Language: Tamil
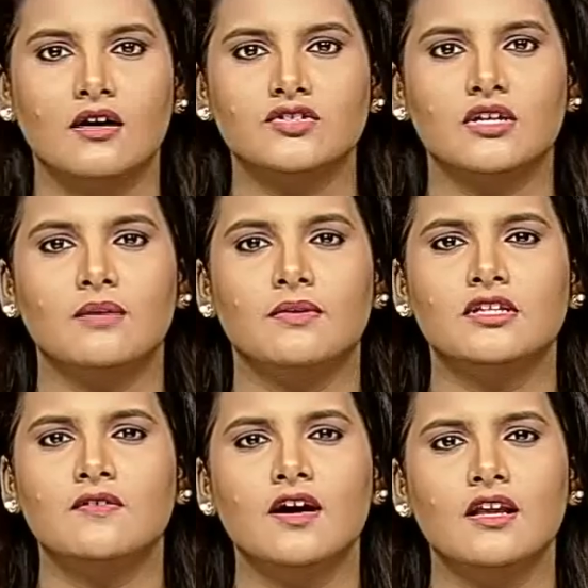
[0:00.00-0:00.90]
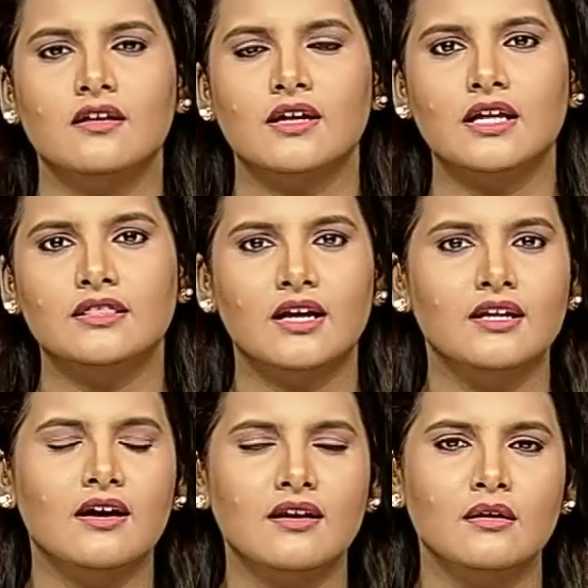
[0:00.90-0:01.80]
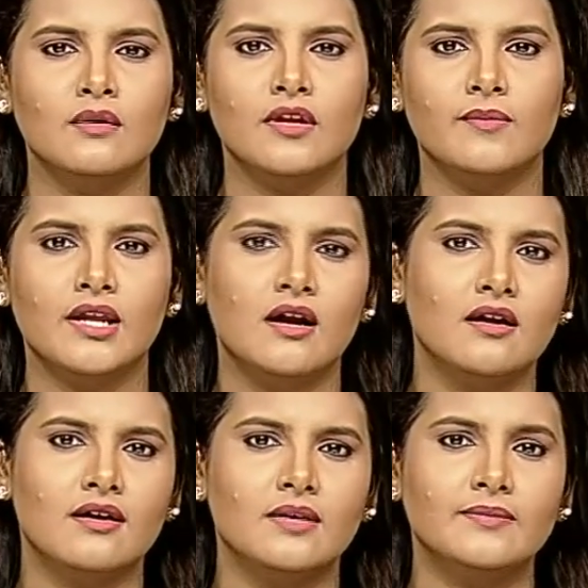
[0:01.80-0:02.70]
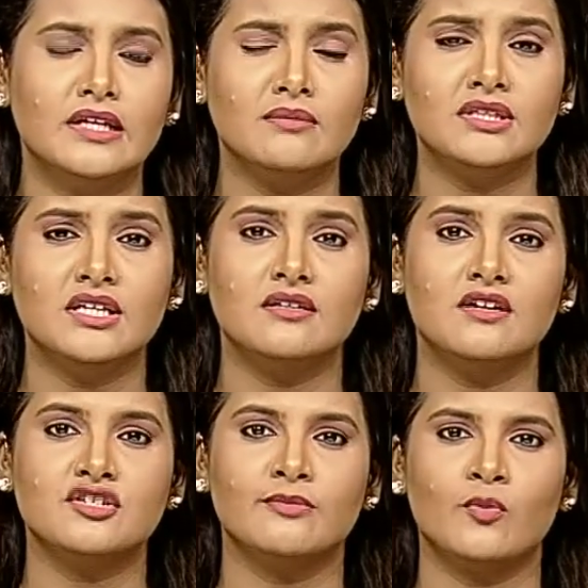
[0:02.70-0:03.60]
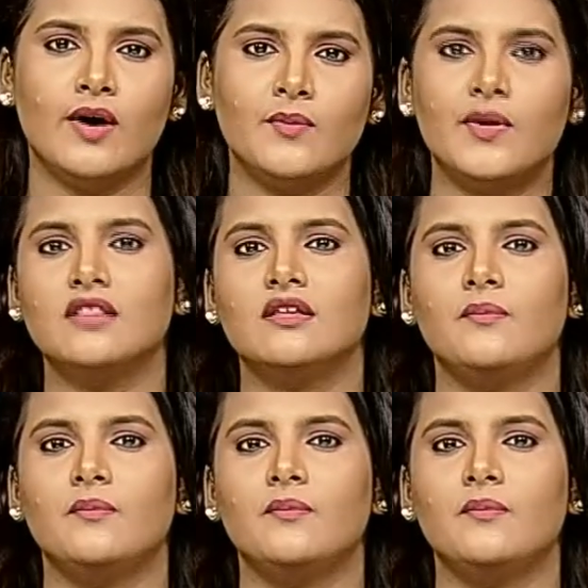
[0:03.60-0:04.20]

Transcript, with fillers: சென்னை மதுரவாயில் அருகே தனியார் நிறுவன மேலாளரிடம் இருபத்தைந்து லட்சம் ரூபாய் பணத்தை